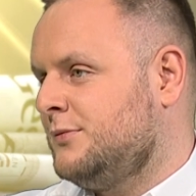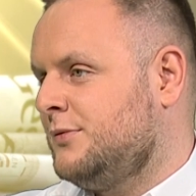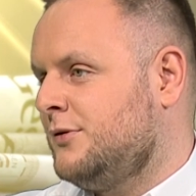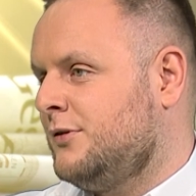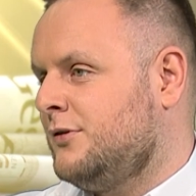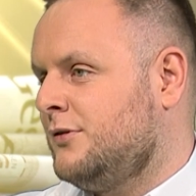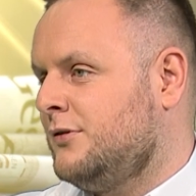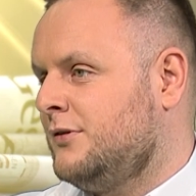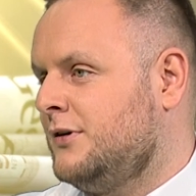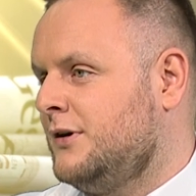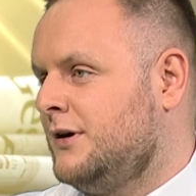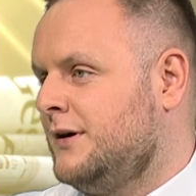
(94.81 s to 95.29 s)

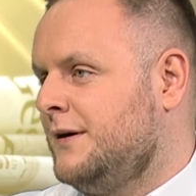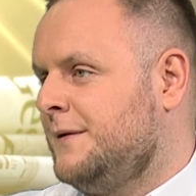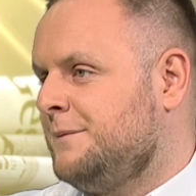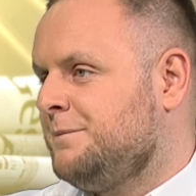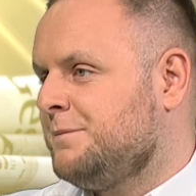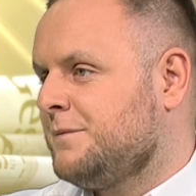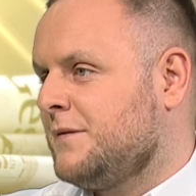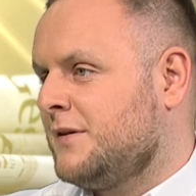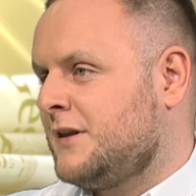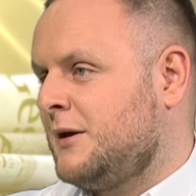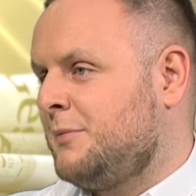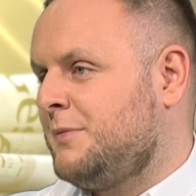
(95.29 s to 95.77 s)
bo
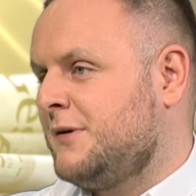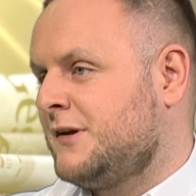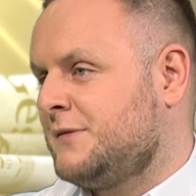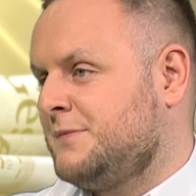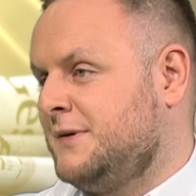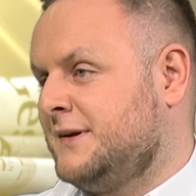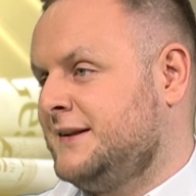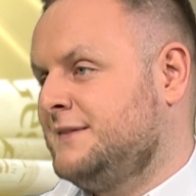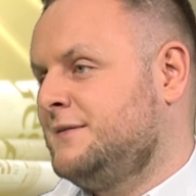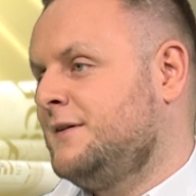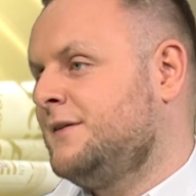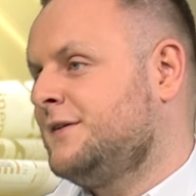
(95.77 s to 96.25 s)
ta
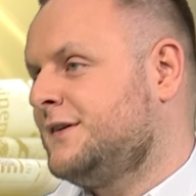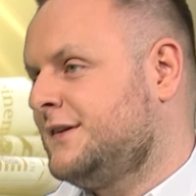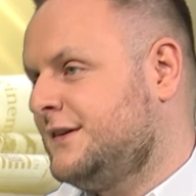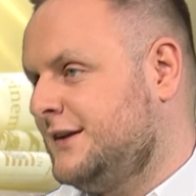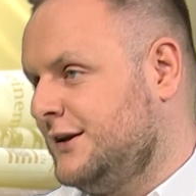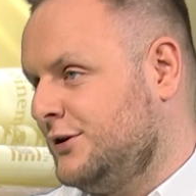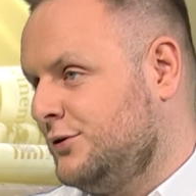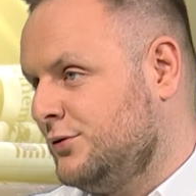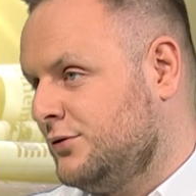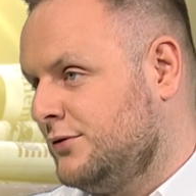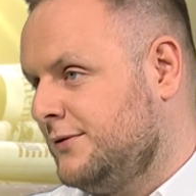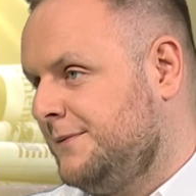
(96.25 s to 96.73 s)
perspektywa
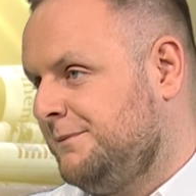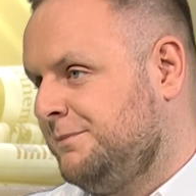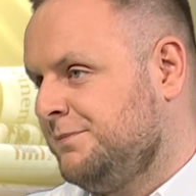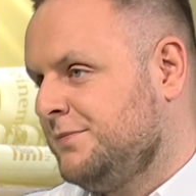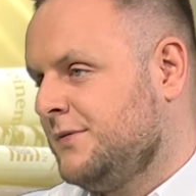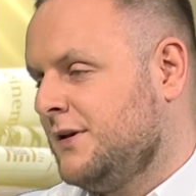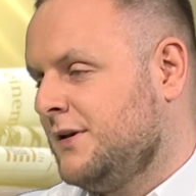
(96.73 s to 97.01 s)
wstydu